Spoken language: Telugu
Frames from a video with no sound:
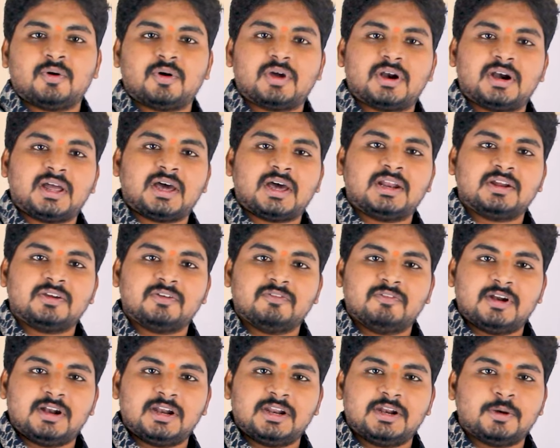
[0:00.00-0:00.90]
కొనడానికి
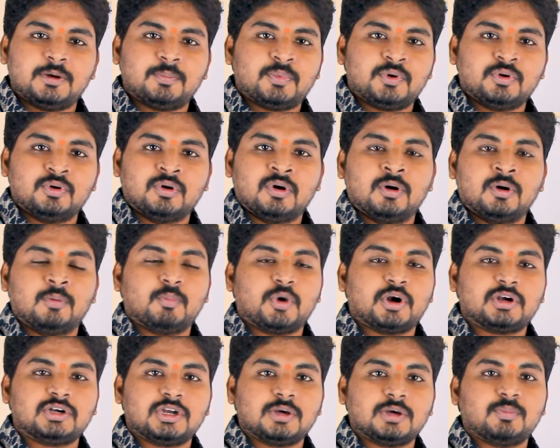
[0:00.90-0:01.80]
వెళ్ళినప్పుడు
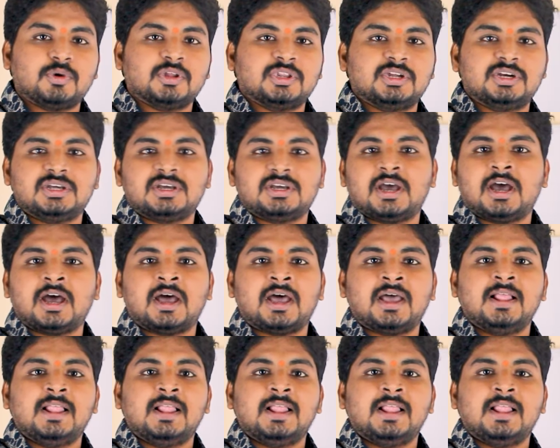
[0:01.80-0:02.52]
మొట్టమొదటిగా